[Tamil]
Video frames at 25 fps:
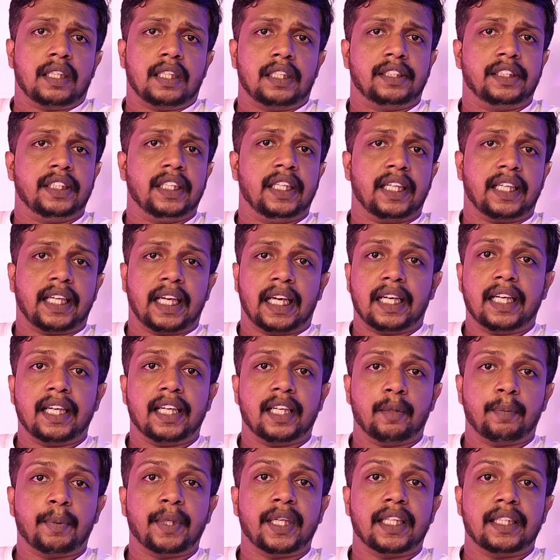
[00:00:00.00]
ரஷ்யா
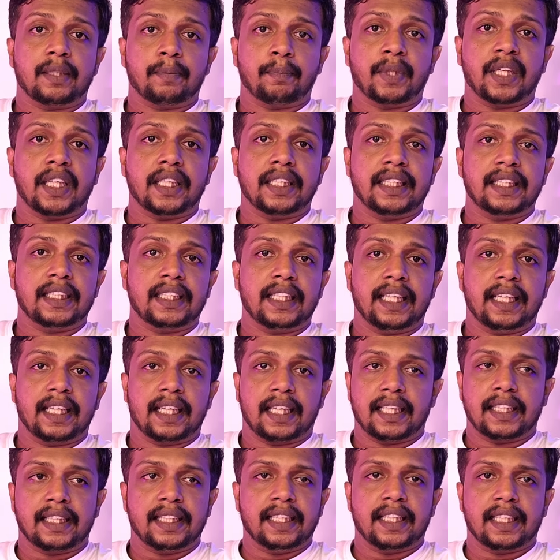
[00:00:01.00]
கருங்கட பிராந்தியத்திலே
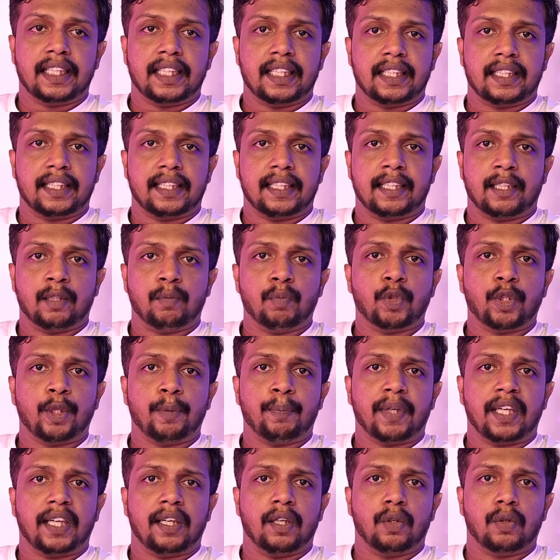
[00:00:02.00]
நடத்தி இருக்கின்றது என்றும்
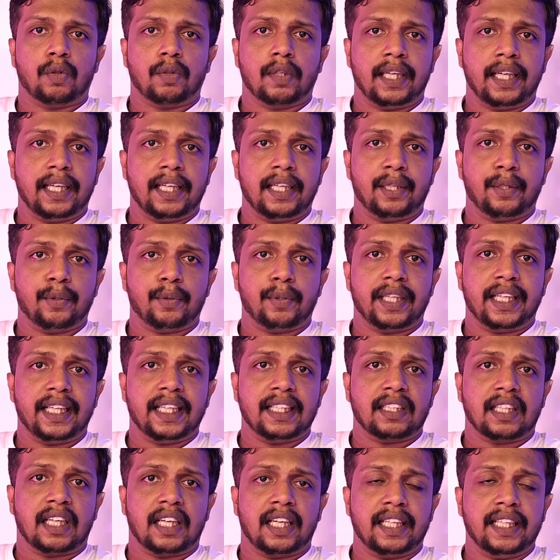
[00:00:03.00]
குறிப்பாக உக்ரைனினுடைய
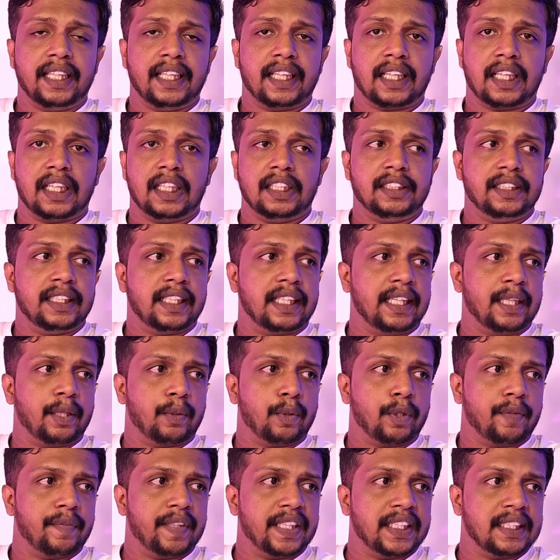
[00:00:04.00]
தானிய களஞ்சியங்களை
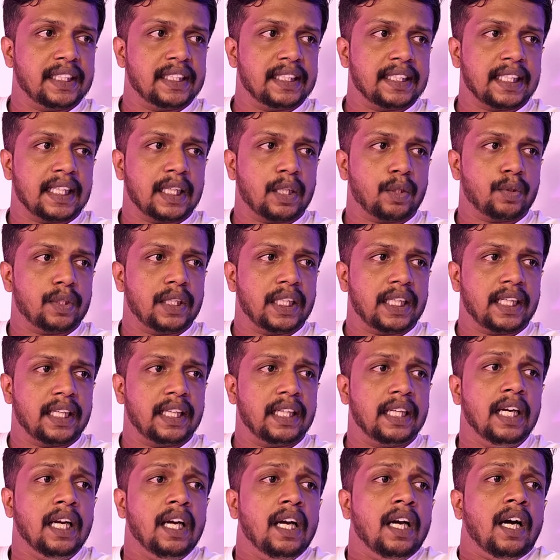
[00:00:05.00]
குறிவைத்து இந்த
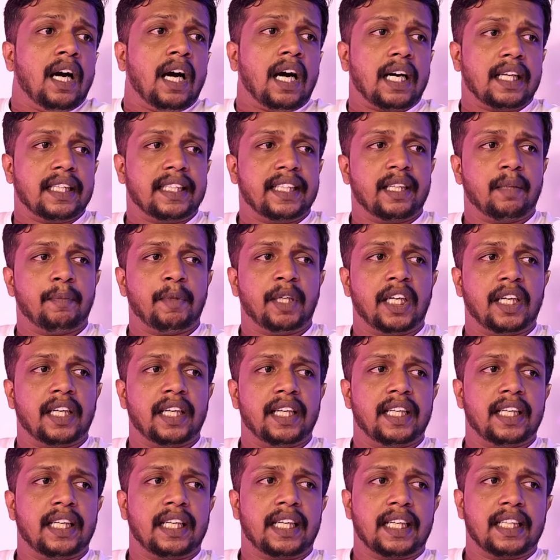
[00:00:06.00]
தாக்குதல்கள்
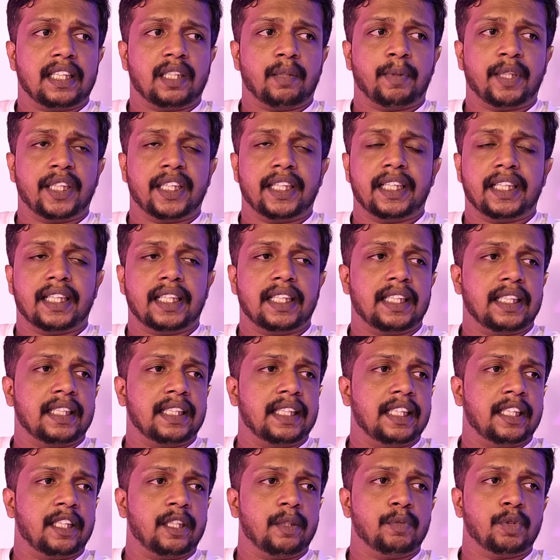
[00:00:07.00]
அதிகமாக நடத்தப்பட்டிருக்கின்றது
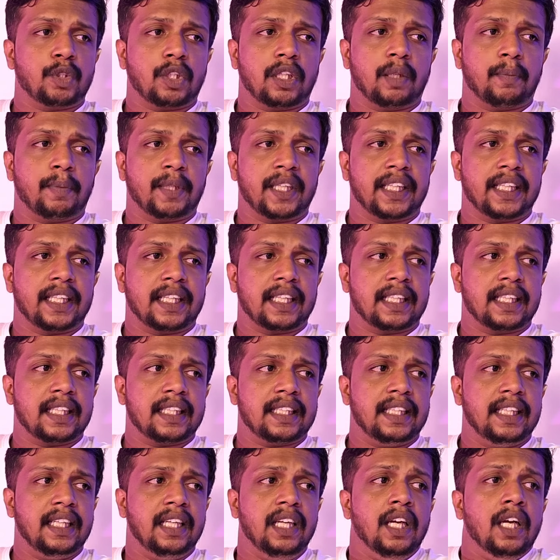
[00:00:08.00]
என்றும்
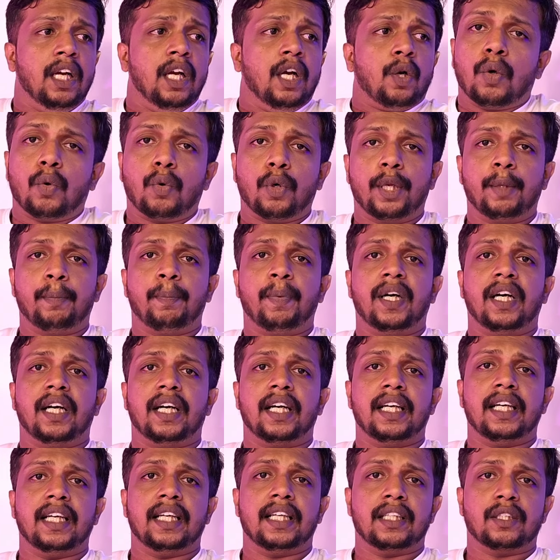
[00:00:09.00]
சொல்லப்பட்டிருக்கின்றது
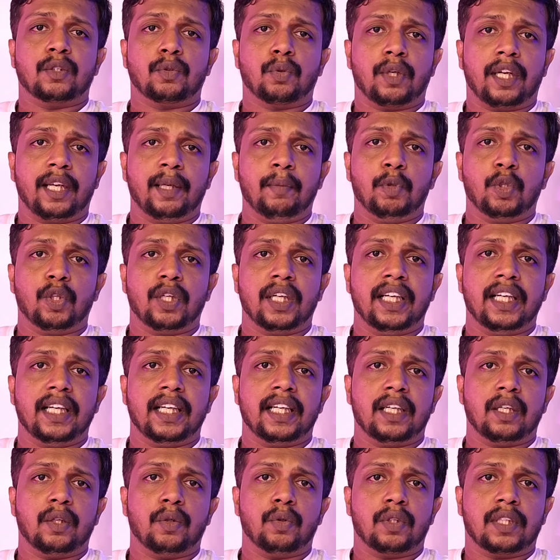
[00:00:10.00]
குறிப்பாக துறைமுக
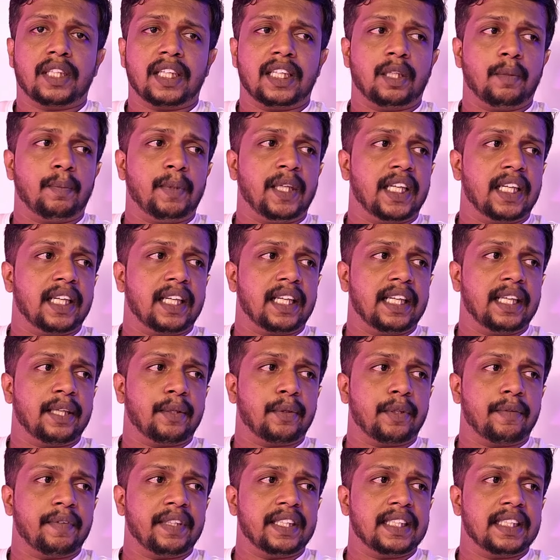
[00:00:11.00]
உட்கட்டுமானங்களை
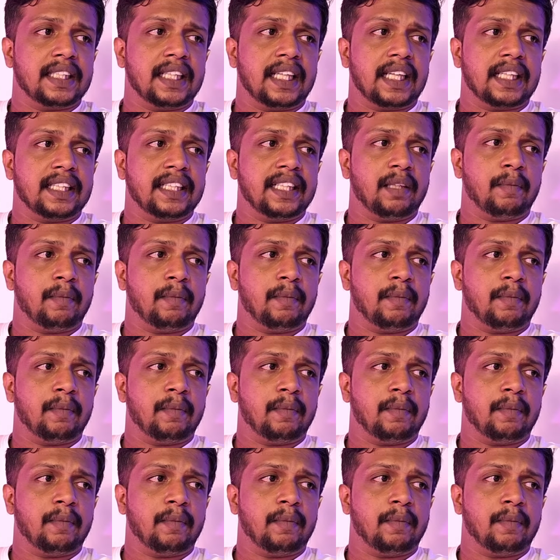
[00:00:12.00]
குறிவைத்து தான்